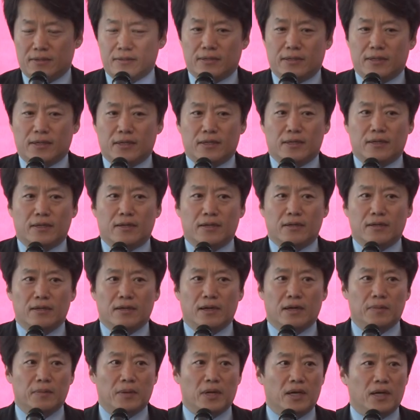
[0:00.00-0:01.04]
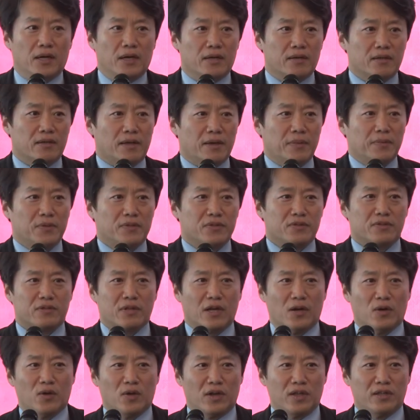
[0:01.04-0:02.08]
어, 아마
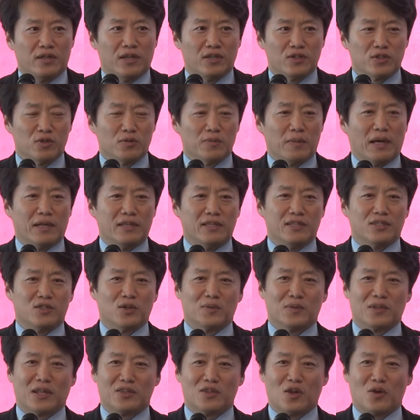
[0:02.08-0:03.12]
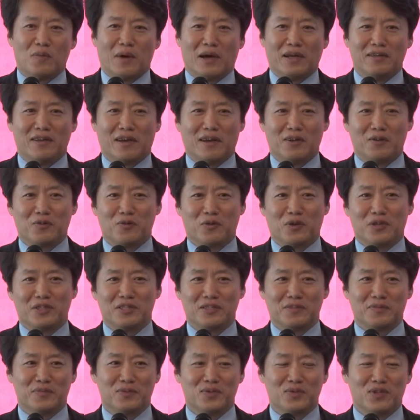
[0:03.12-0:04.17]
캠퍼스타운에 대해서 많이 저보다 더 많이 알고
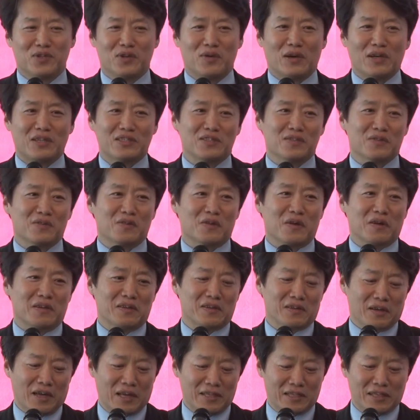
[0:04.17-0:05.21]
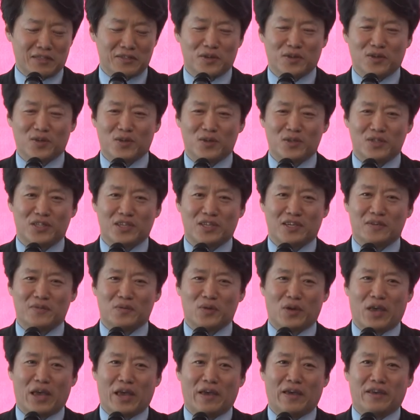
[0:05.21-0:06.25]
계시는 분들이 와있을것 같아서 제가
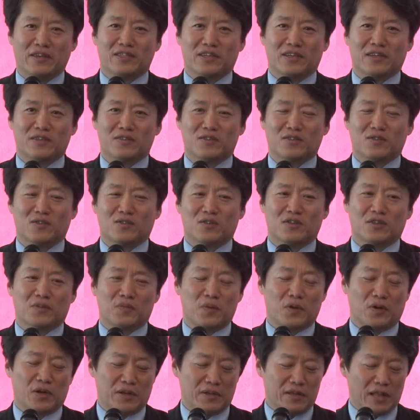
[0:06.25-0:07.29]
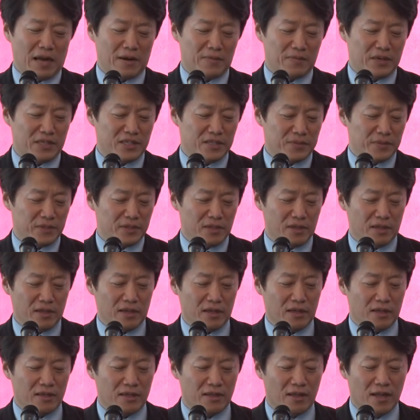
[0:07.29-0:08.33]
뭐 개식에 있어서 특별히 다른 말씀을
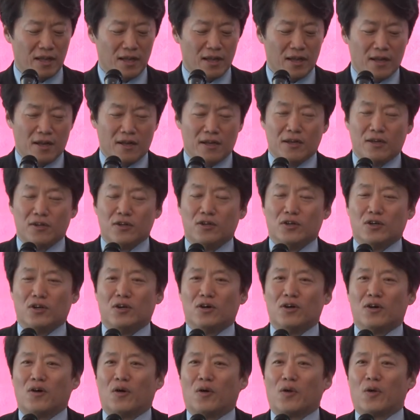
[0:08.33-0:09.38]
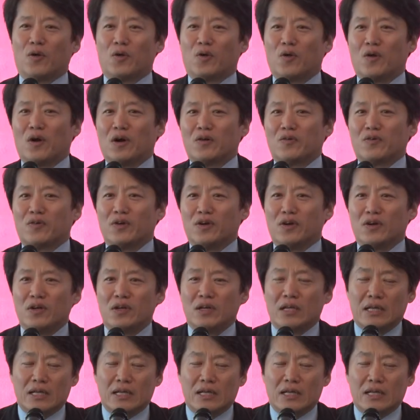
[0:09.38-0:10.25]
드리기는 어, 어려울 것 같고요.